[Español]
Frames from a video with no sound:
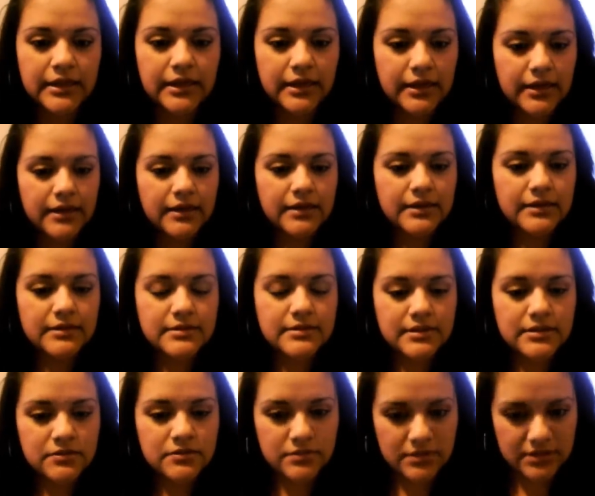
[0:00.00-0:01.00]
esta
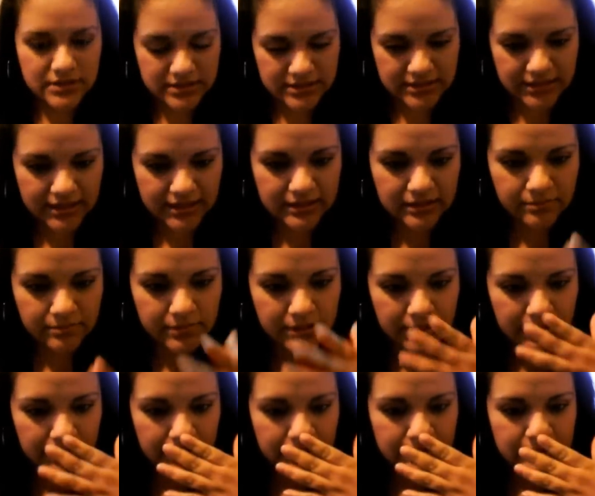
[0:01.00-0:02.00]
es una chica
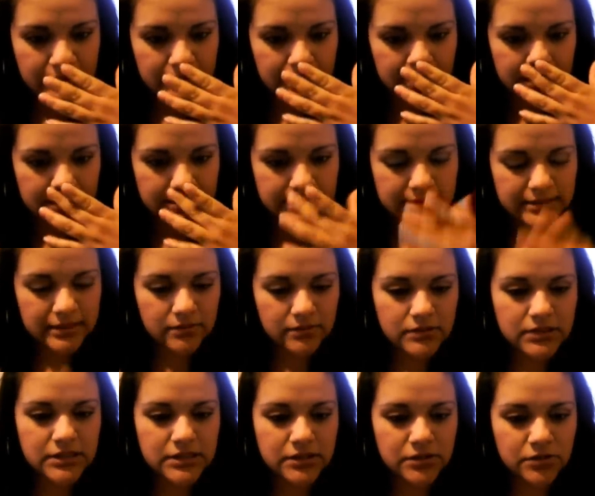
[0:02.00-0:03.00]
también que le ha estado
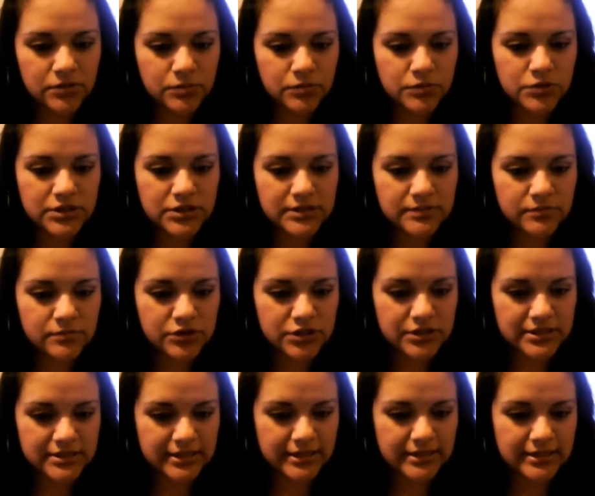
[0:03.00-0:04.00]
echando muchas,
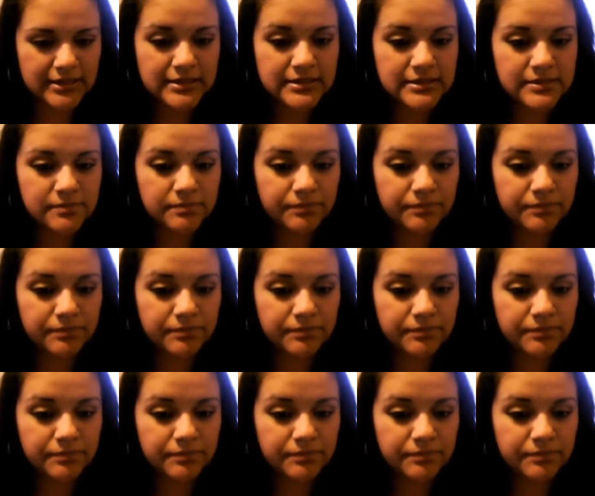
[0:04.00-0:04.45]
muchas ganas.